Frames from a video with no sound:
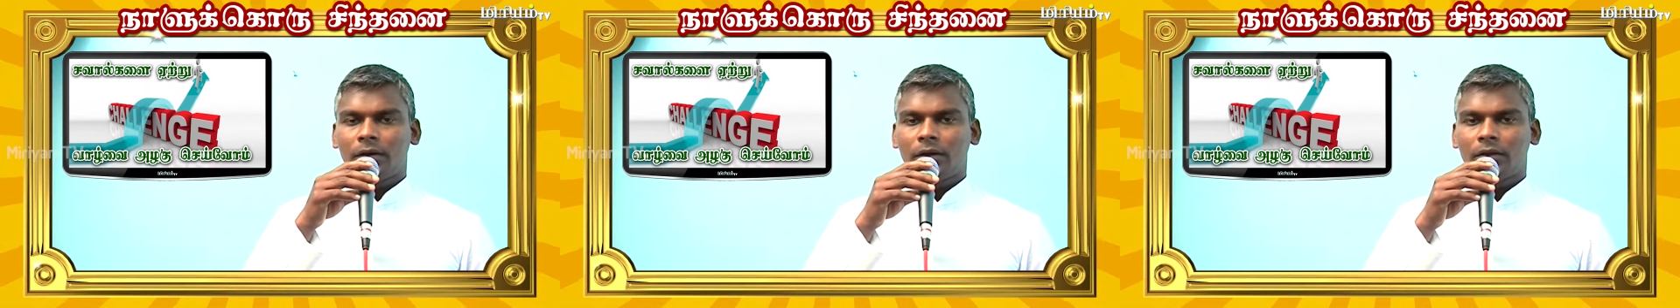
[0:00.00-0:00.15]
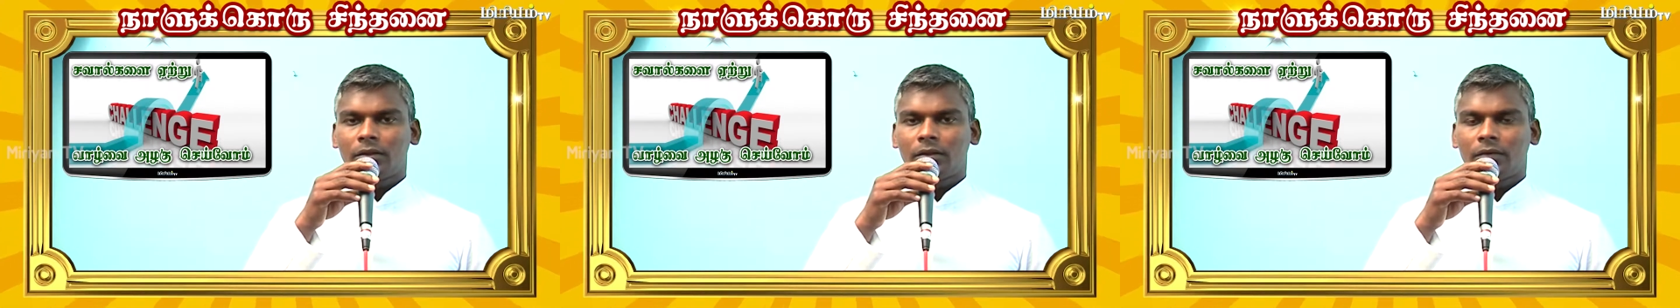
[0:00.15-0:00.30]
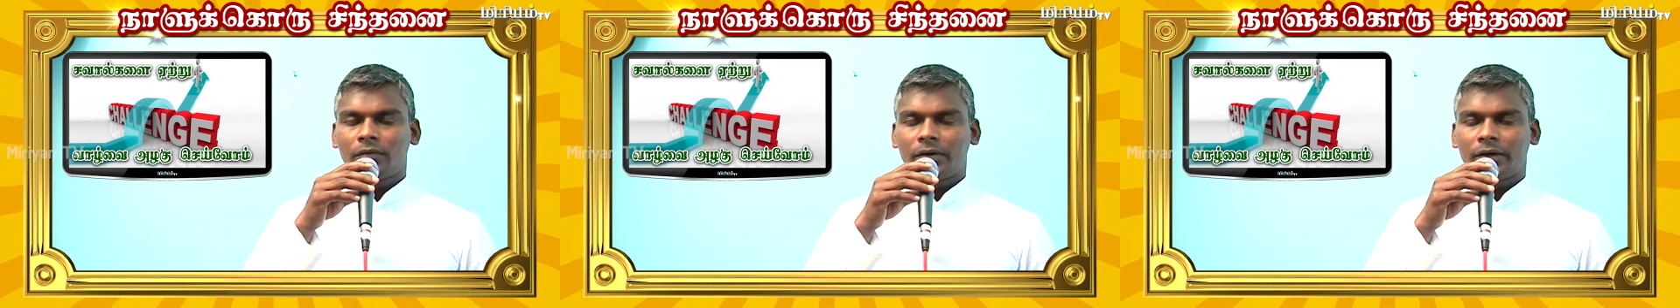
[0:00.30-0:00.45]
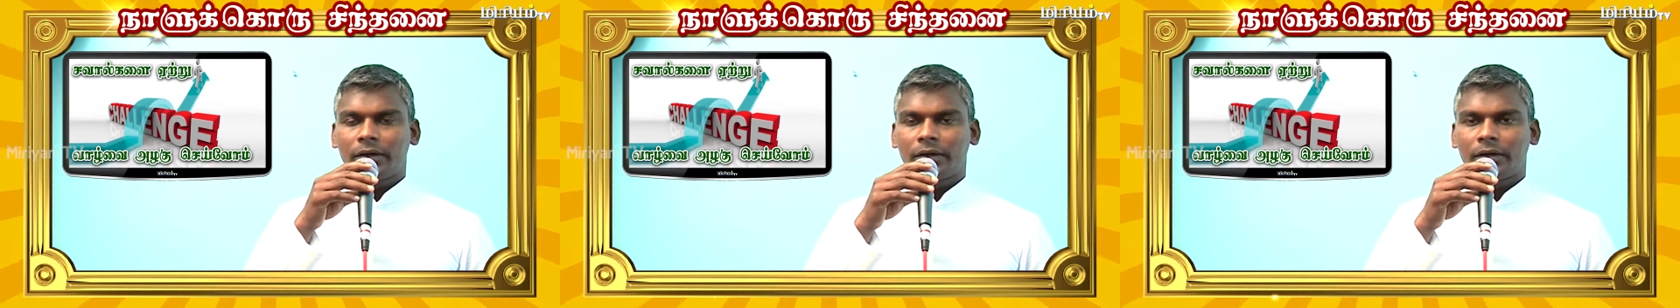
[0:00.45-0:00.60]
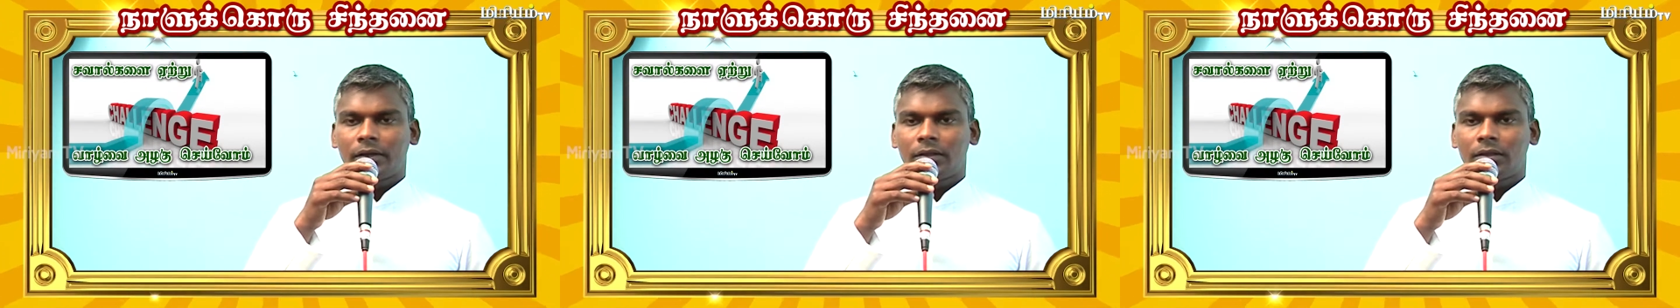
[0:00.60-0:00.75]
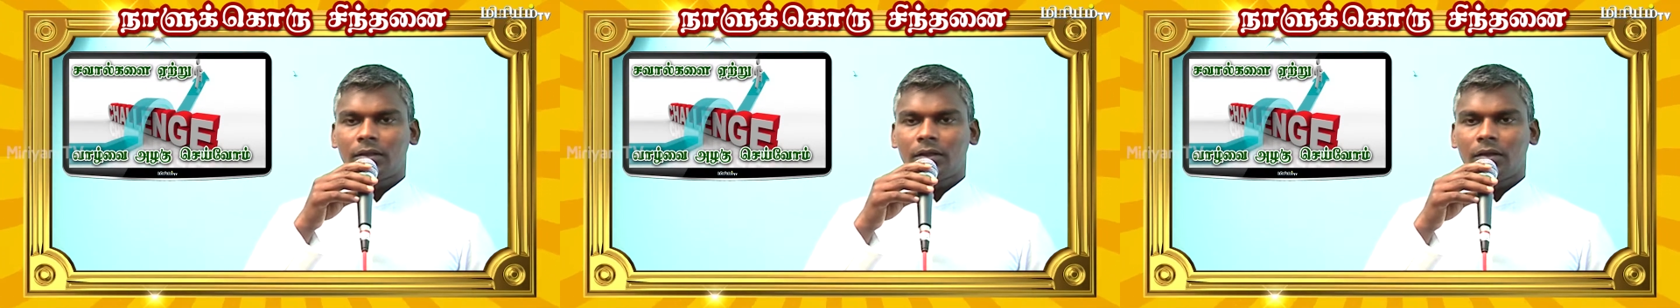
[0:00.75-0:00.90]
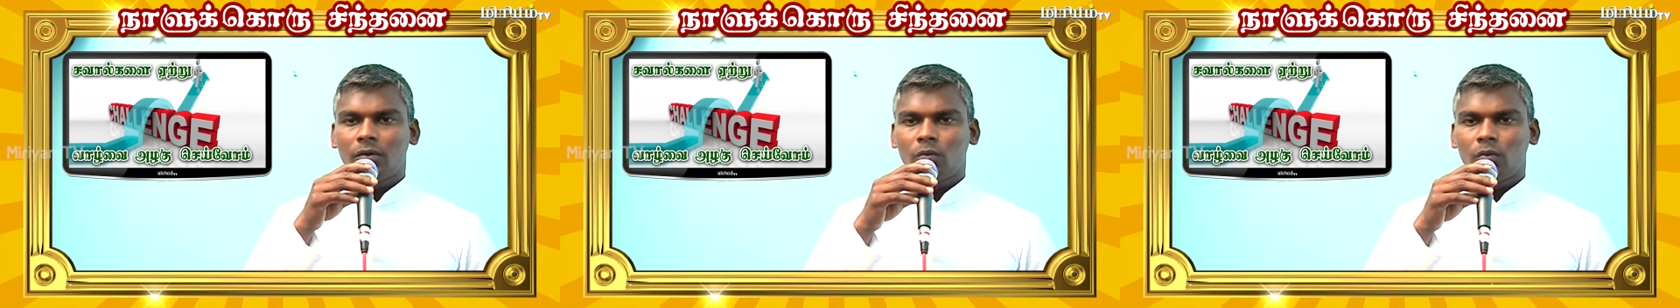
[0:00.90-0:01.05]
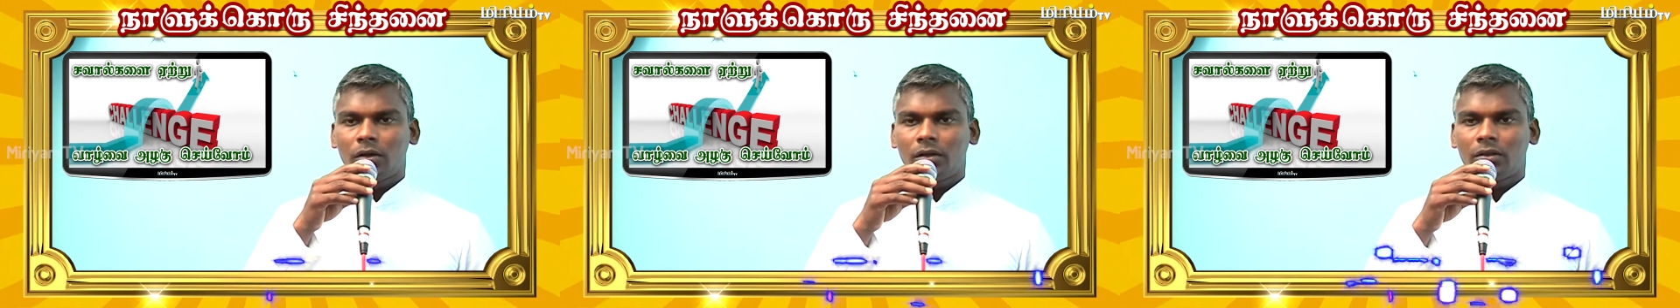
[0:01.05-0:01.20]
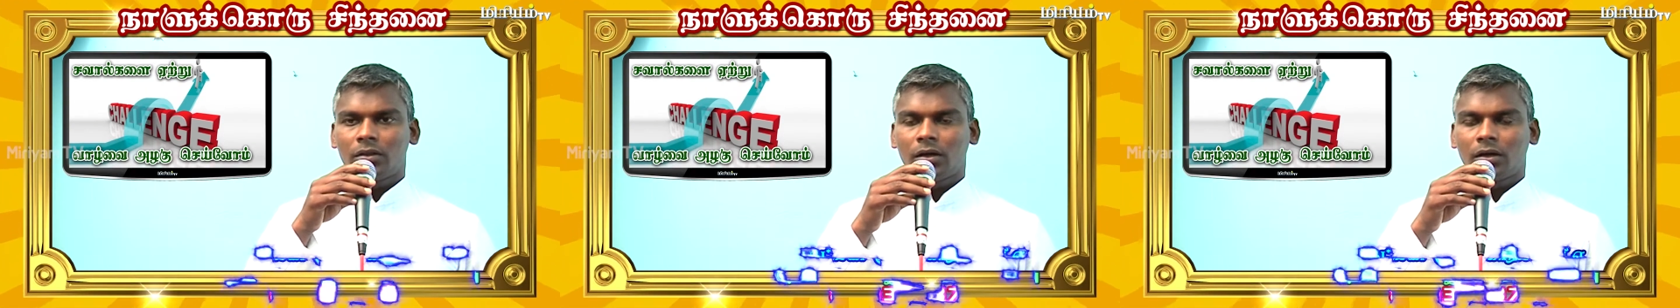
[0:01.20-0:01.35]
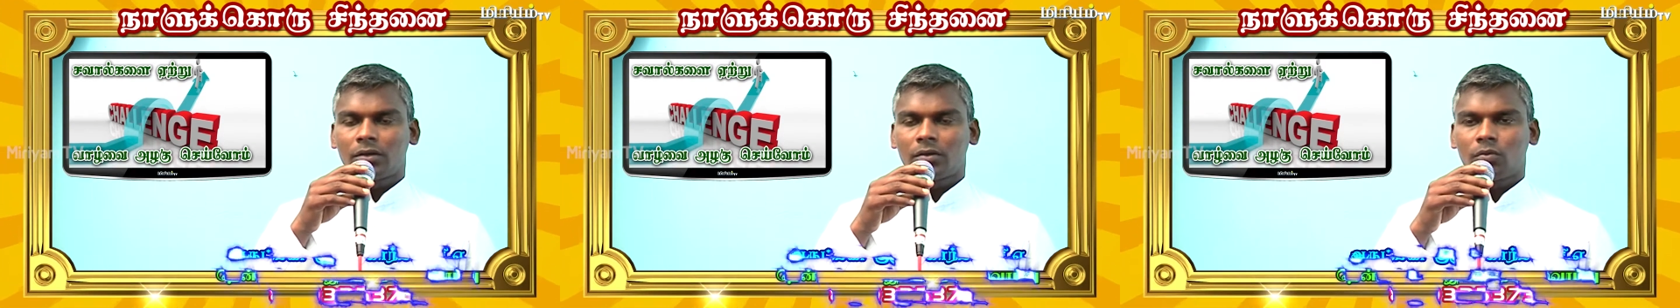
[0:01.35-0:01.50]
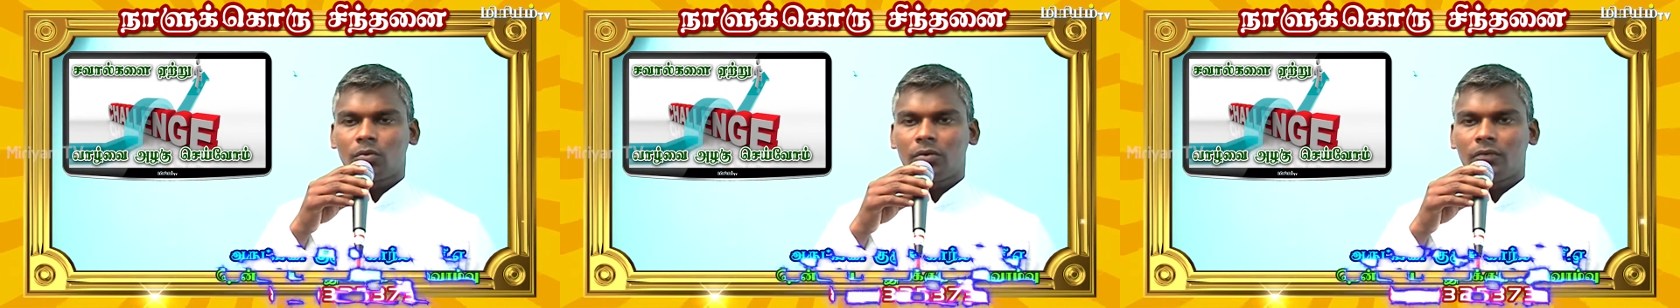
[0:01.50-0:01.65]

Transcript: கலந்த வணக்கத்தை உரித்தாக்கிக்